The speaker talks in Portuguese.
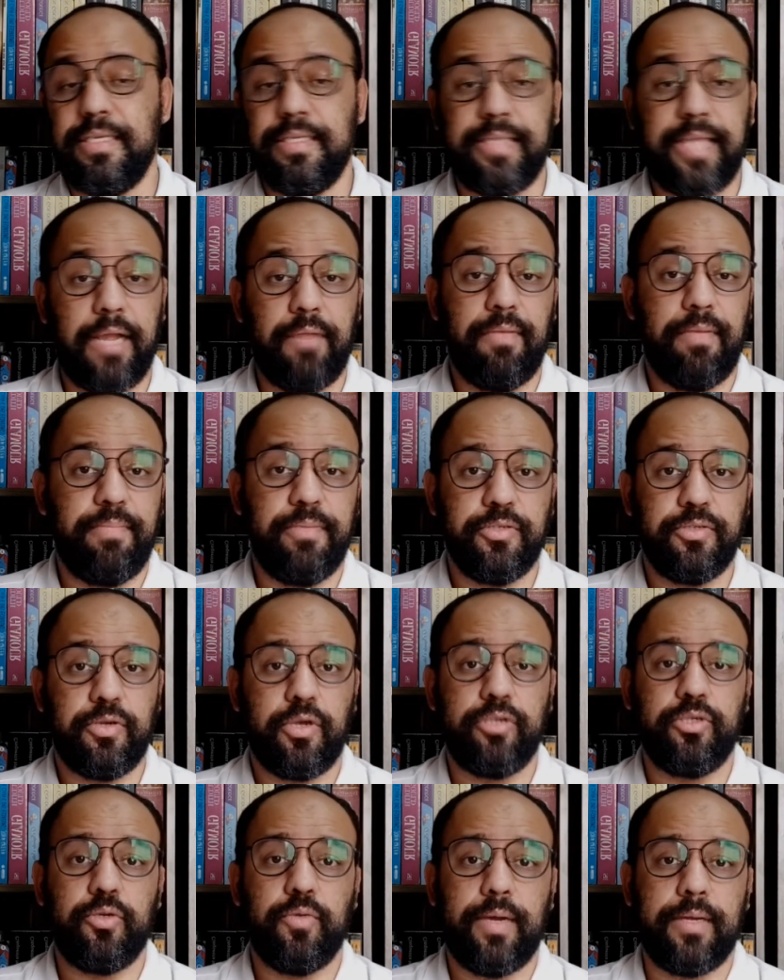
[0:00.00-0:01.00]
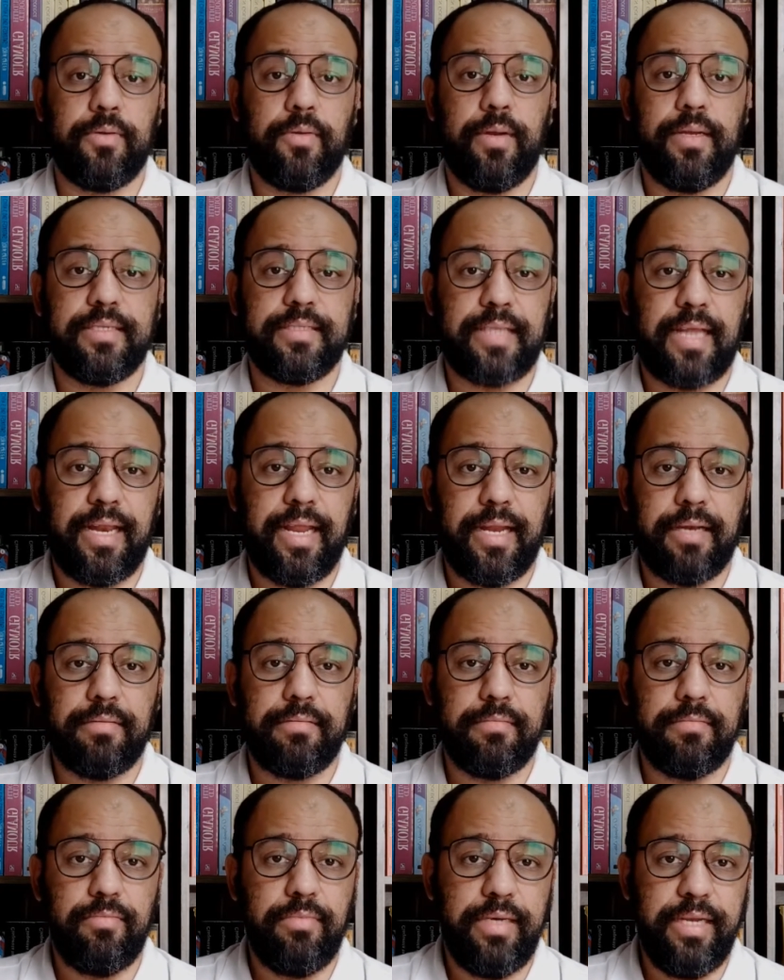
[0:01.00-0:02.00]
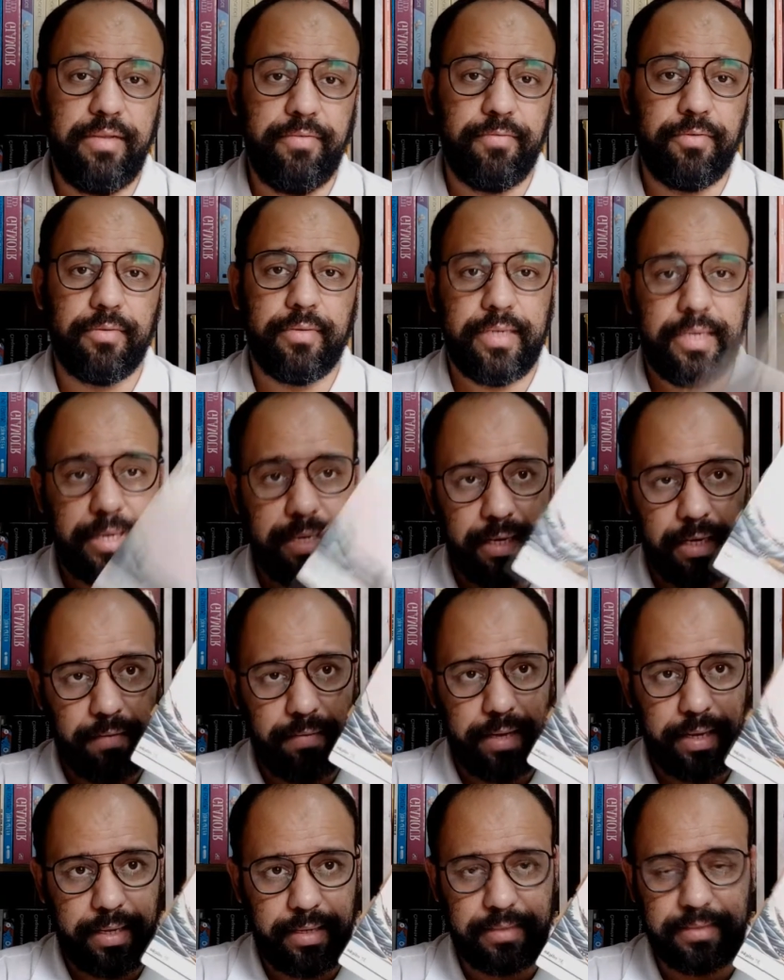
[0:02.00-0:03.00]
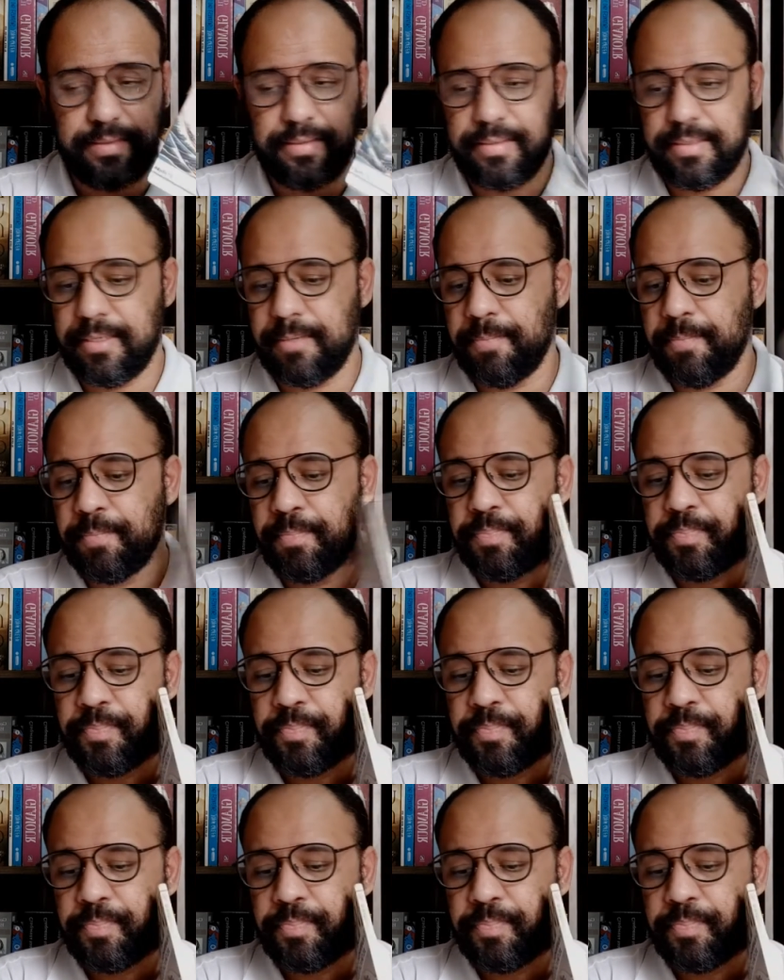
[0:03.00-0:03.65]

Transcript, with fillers: E tem um episódio que o Adonis está lendo um livro, que não é esse.